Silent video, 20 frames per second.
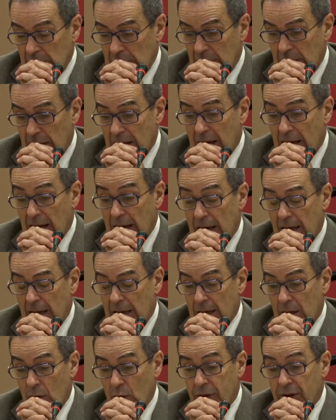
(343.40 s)

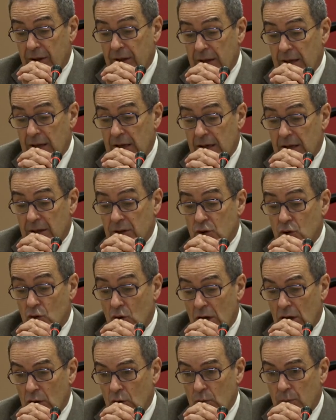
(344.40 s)
La OCDE ha
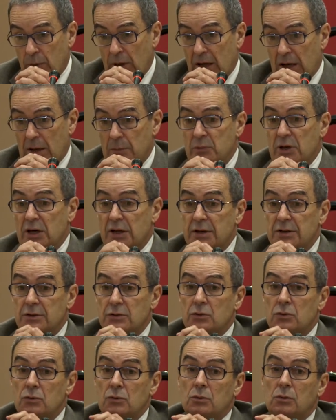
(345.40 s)
hecho algo para cambiar
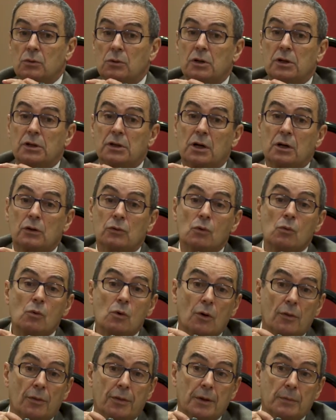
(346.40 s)
esto, generando un
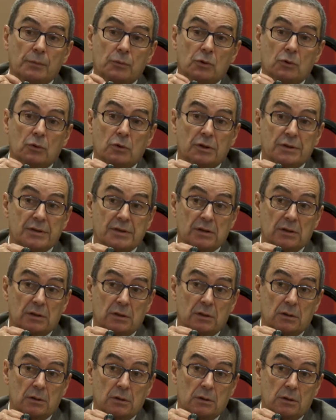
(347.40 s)
concepto que es
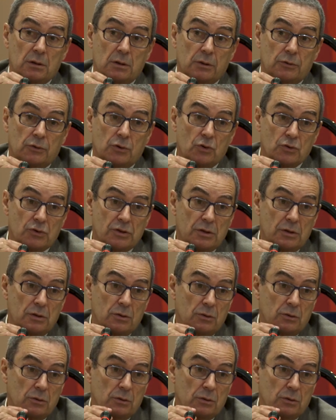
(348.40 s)
el eh, TOSDI,